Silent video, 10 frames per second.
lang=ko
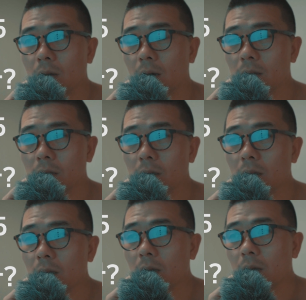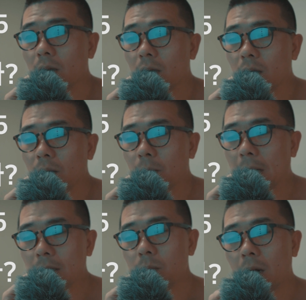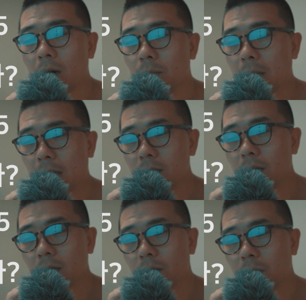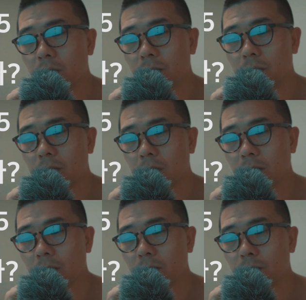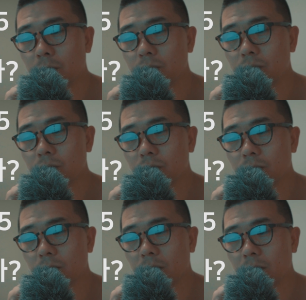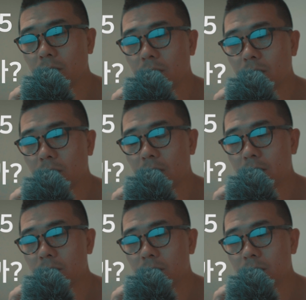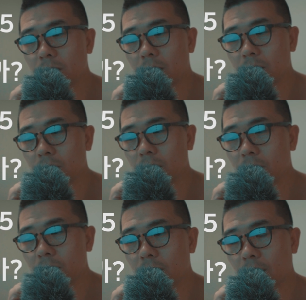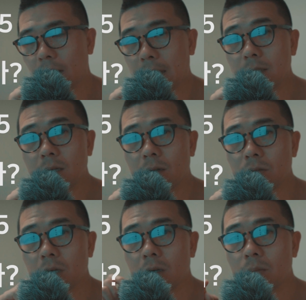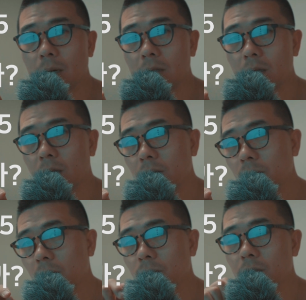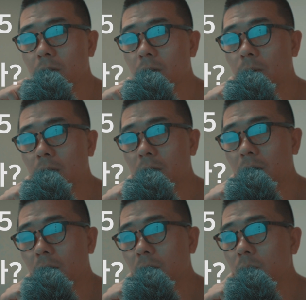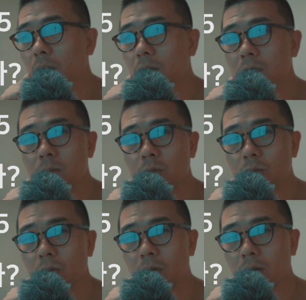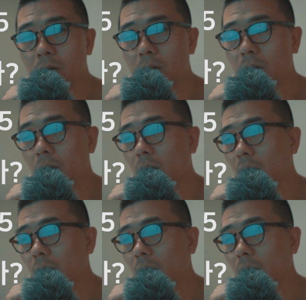아니 바디마 바디 가격만큼 비싼 표준줌 렌즈 가격인 건 아니잖아요. 제가 이거 바디 A7M3 이거 바디가 한 240 정도에서 한 건데